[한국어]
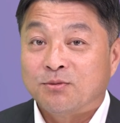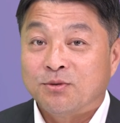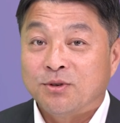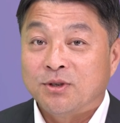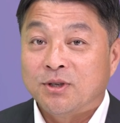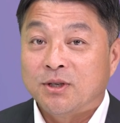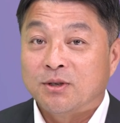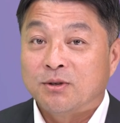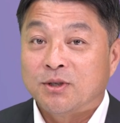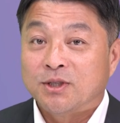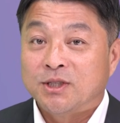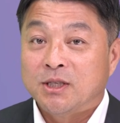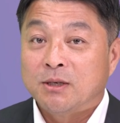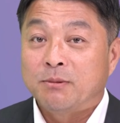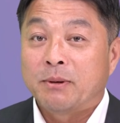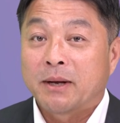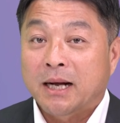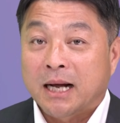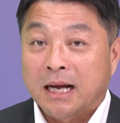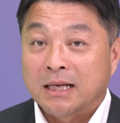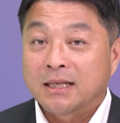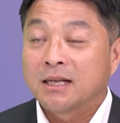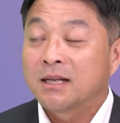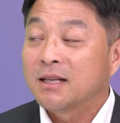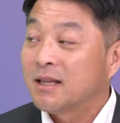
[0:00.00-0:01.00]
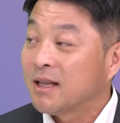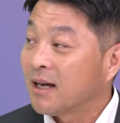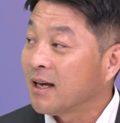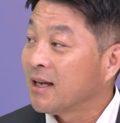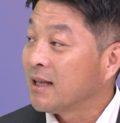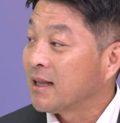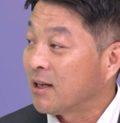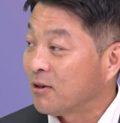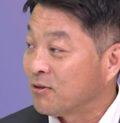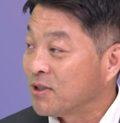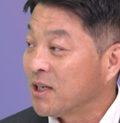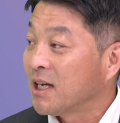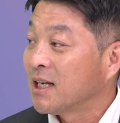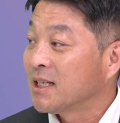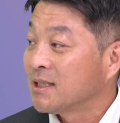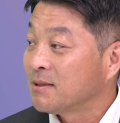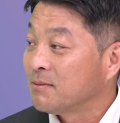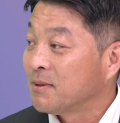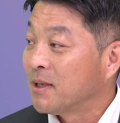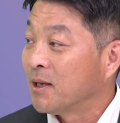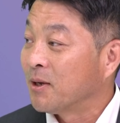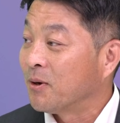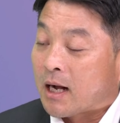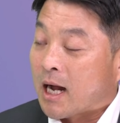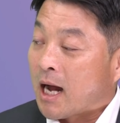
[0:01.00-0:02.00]
우리 집에 카센터가 있다고
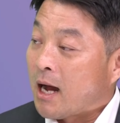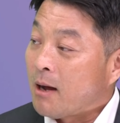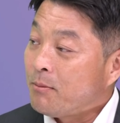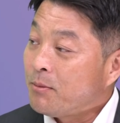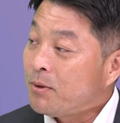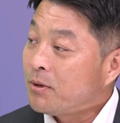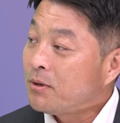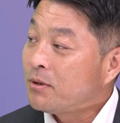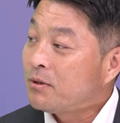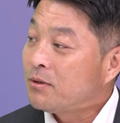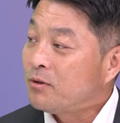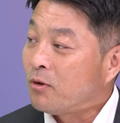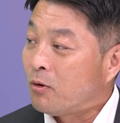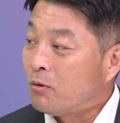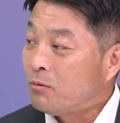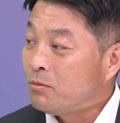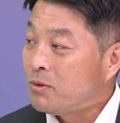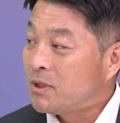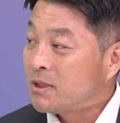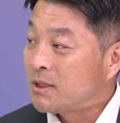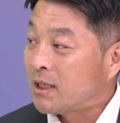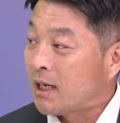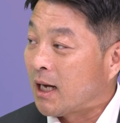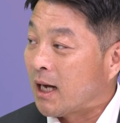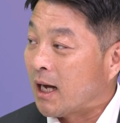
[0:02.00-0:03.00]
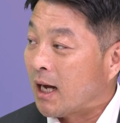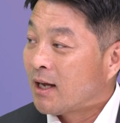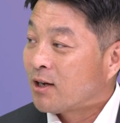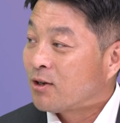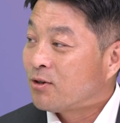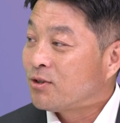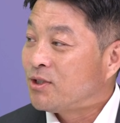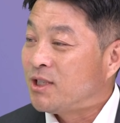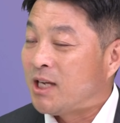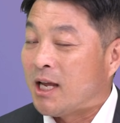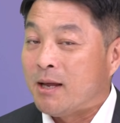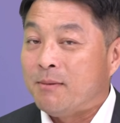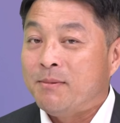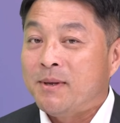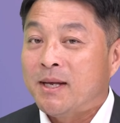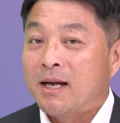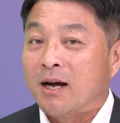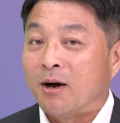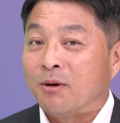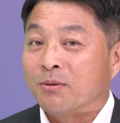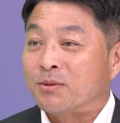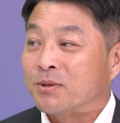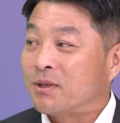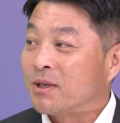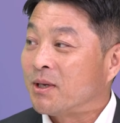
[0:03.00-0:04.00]
생각하시면 돼요. 가면은 너무 비싸. 그리고
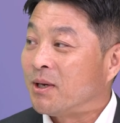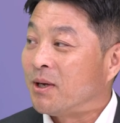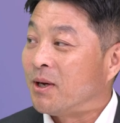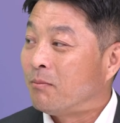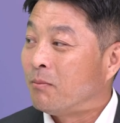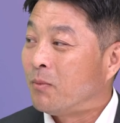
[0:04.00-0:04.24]
재미가 없어.